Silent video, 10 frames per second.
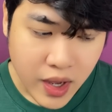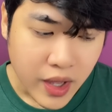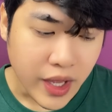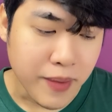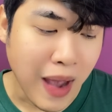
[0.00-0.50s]

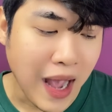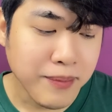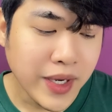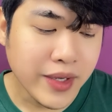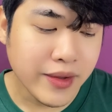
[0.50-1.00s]
Thì bà
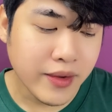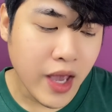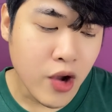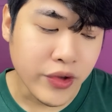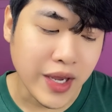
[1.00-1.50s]
mới
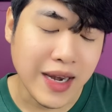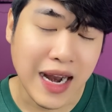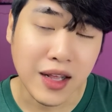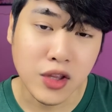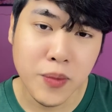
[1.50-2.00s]
kêu chị
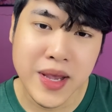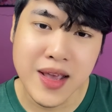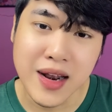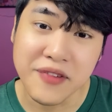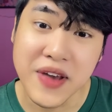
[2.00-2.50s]
rằng thôi bây
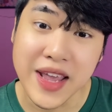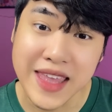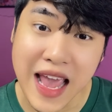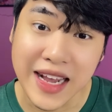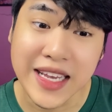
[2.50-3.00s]
giờ là về
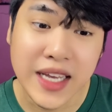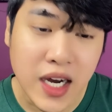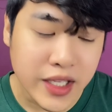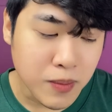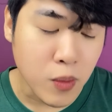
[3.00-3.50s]
nhà nghỉ
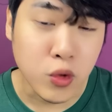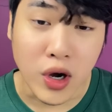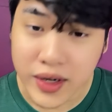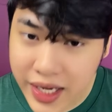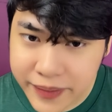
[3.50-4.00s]
ngơi trong một
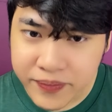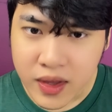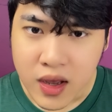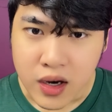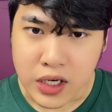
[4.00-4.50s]
tuần đi.
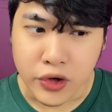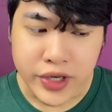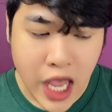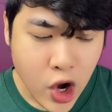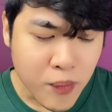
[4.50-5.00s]
Rồi
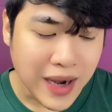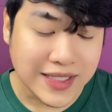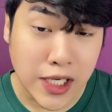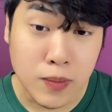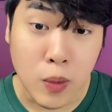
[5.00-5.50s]
nếu mà
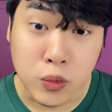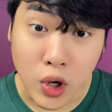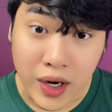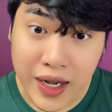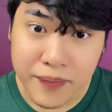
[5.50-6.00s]
sau một
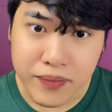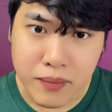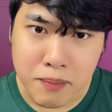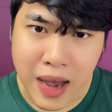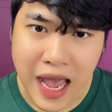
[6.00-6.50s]
tuần á
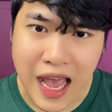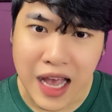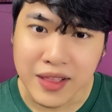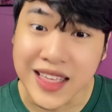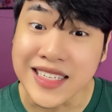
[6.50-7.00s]

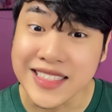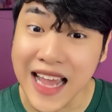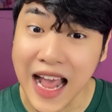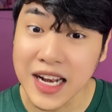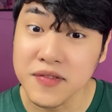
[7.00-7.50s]
mà tình
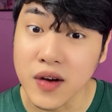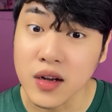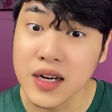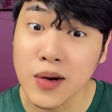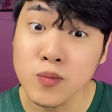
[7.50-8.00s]
trạng nó
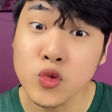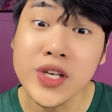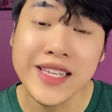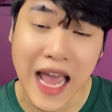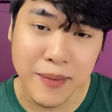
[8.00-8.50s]
vẫn không
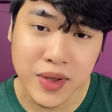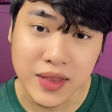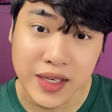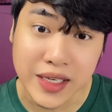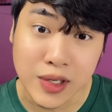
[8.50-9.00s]
thuyên giảm á,
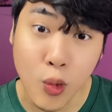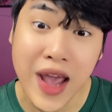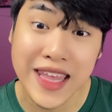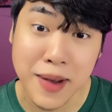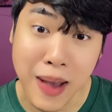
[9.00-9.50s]
thì
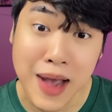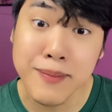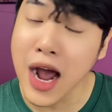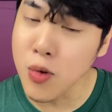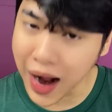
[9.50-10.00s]
qua nhà bà
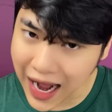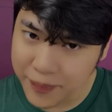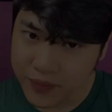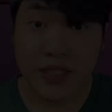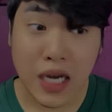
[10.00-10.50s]
báo bà.
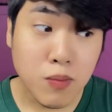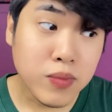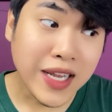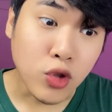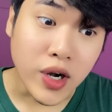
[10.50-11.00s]
Trong
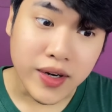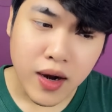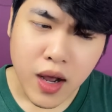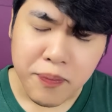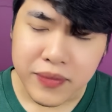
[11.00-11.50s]
cái tuần đó
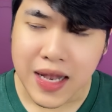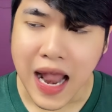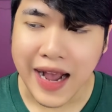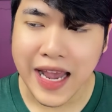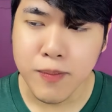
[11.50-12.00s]
đó
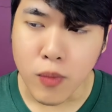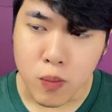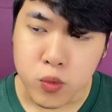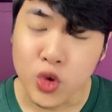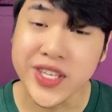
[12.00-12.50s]
là cái
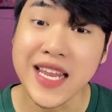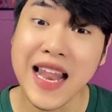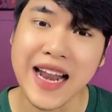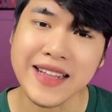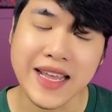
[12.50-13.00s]
bụng của chị
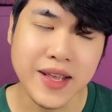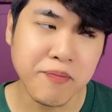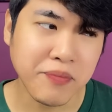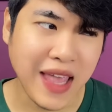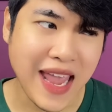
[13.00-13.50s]
Lành này á,
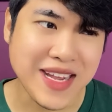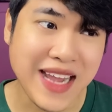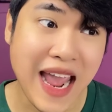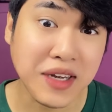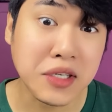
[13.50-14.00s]
ngày
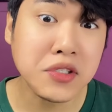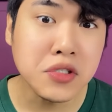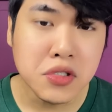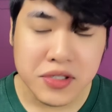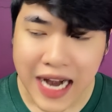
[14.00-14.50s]
càng nó
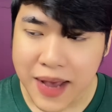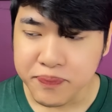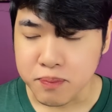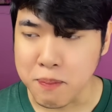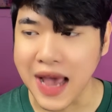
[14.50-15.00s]
trương ra.
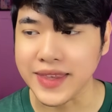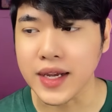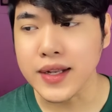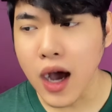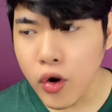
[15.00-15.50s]
Mà
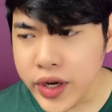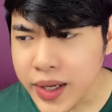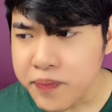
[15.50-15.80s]
chị nói á,